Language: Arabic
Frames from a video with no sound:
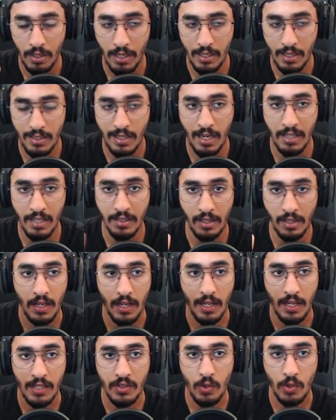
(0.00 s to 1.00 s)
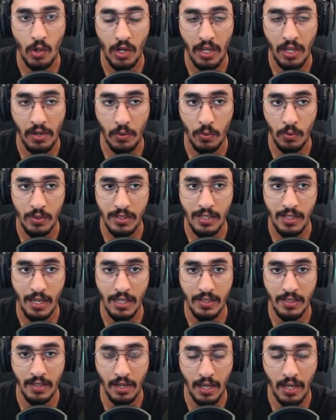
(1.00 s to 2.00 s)
السلايسر السكولر
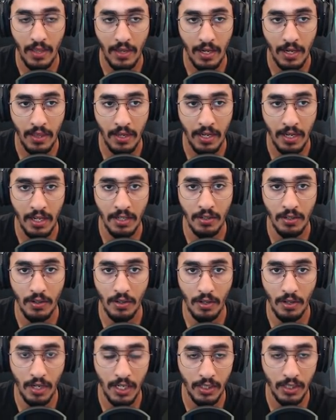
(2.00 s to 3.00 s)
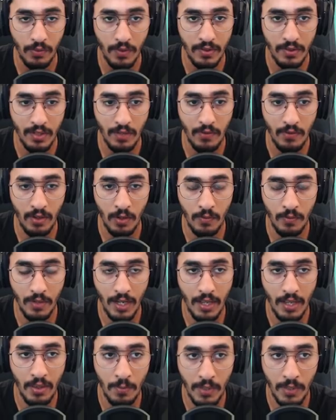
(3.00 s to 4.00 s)
والسلايسر هذا الاثنين راح تفصل فيهم في
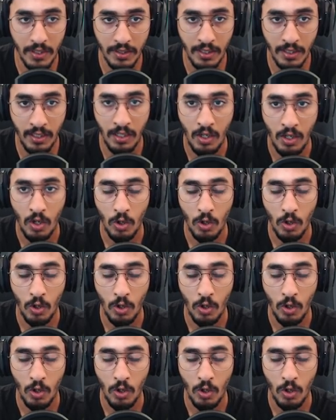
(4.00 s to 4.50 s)
هذا المقطع